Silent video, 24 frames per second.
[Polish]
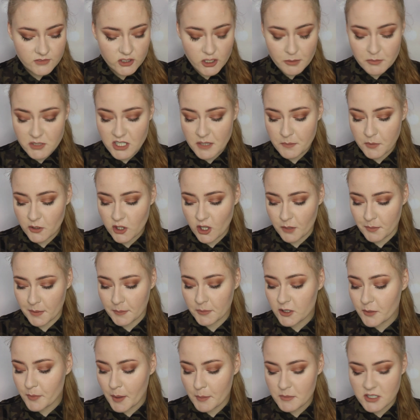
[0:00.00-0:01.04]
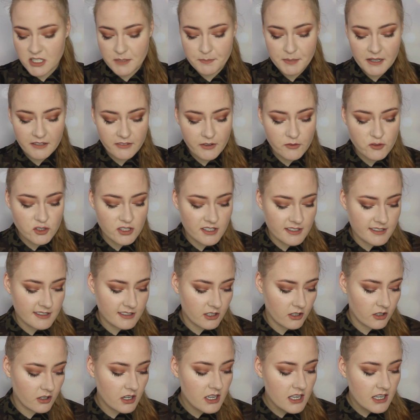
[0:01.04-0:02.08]
Co mi się podoba? Podoba mi się prawie
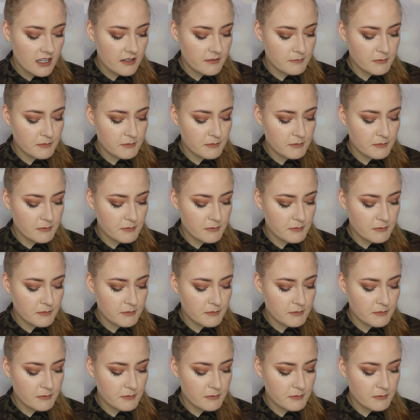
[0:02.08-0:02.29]
wszystko.